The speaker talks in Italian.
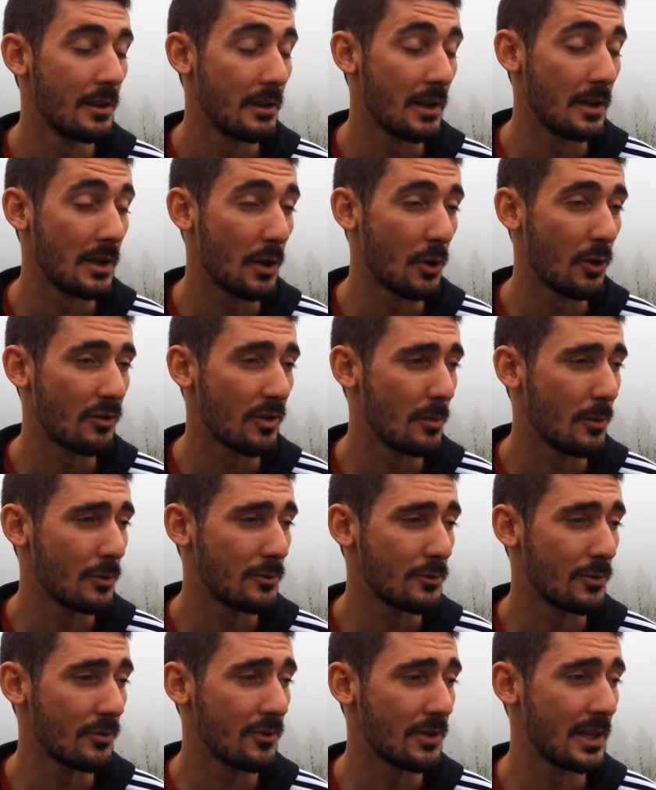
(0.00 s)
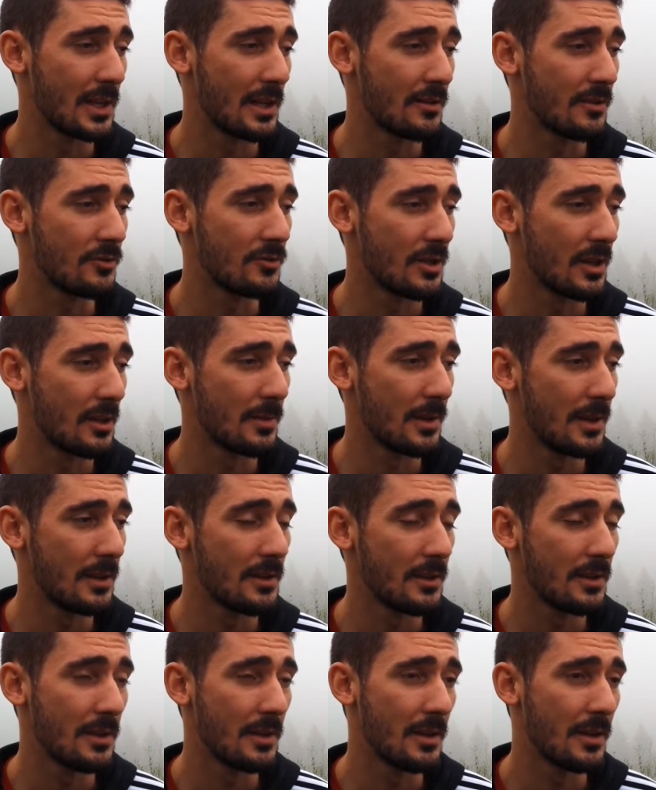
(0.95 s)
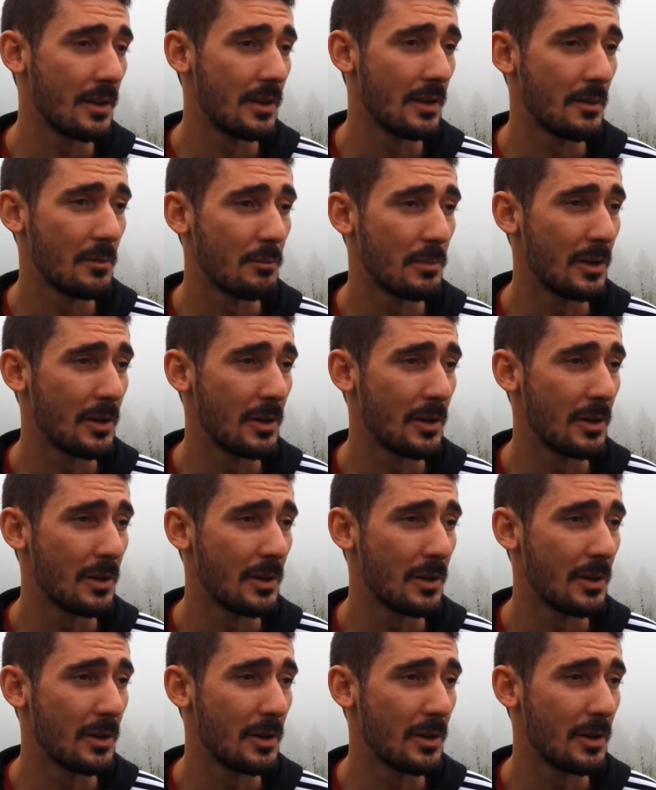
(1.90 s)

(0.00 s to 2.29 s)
È una cosa molto strana sinceramente,